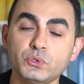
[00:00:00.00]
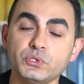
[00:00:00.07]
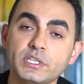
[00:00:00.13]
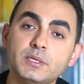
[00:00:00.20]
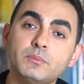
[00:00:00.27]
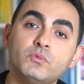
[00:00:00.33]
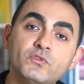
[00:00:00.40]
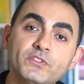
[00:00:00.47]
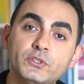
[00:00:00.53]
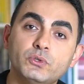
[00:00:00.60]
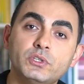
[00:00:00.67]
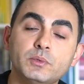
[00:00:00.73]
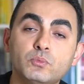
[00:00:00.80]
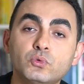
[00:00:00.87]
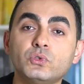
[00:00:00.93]
Sana bu
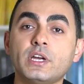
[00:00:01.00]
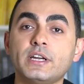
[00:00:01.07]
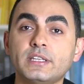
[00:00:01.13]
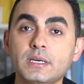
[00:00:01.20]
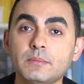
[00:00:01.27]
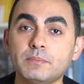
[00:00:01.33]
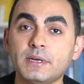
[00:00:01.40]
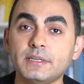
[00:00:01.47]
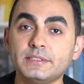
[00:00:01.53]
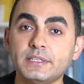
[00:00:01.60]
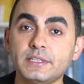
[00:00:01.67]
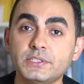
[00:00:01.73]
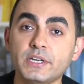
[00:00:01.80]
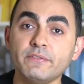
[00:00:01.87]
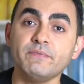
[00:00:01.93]
videoda bunlardan
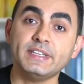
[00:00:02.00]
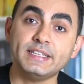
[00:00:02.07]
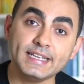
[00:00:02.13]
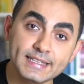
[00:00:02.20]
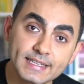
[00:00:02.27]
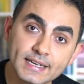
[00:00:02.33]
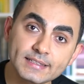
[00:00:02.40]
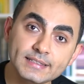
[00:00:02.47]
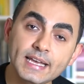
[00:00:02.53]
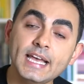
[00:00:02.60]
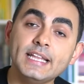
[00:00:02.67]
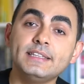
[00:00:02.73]
bahsedeceğim ve neden